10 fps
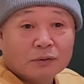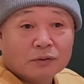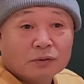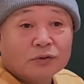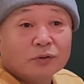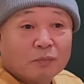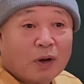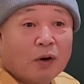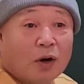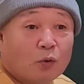정신적
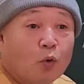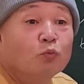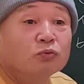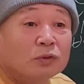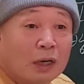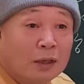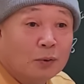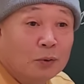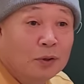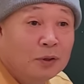방황 공부는 안
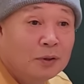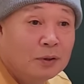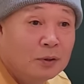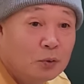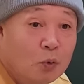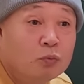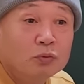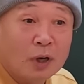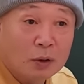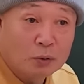하고. 이? 예?
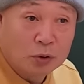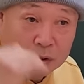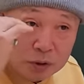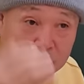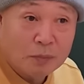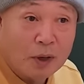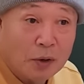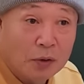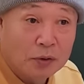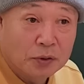공부는 안 하고 정신적
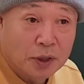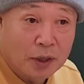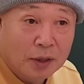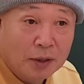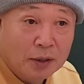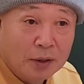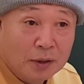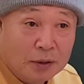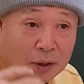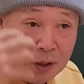방황하는 거야.
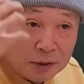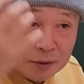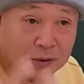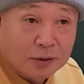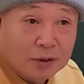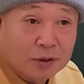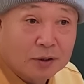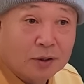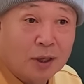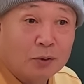내가 이제
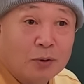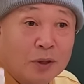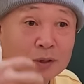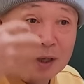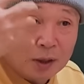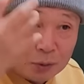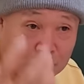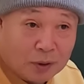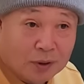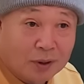대학교, 대학교
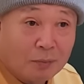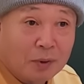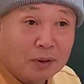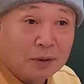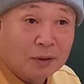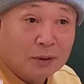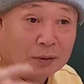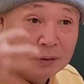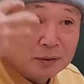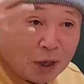때 그랬단 말이야.
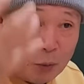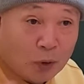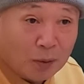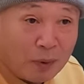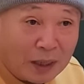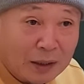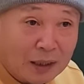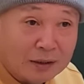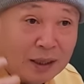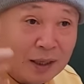사고의
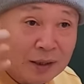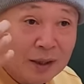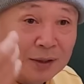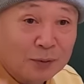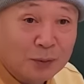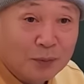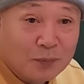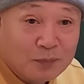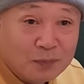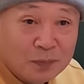방랑자 이래가지고
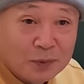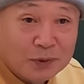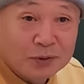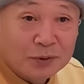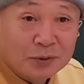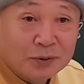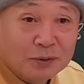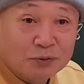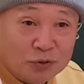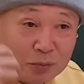
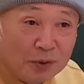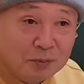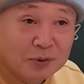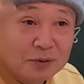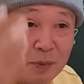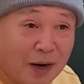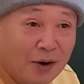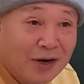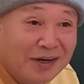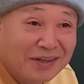술 처먹으면서
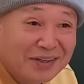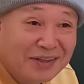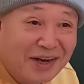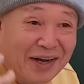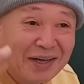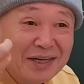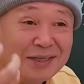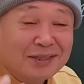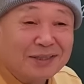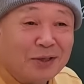방황한 거야.
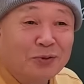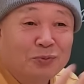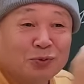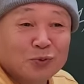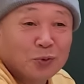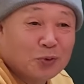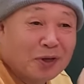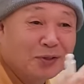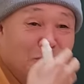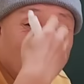딴 놈은
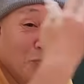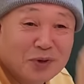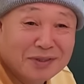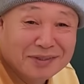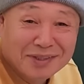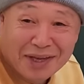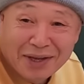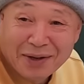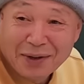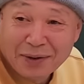도서관에서
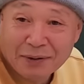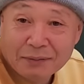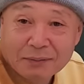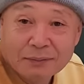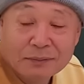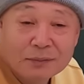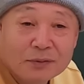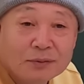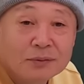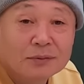공부했는데 응,
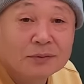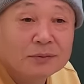그런 거지.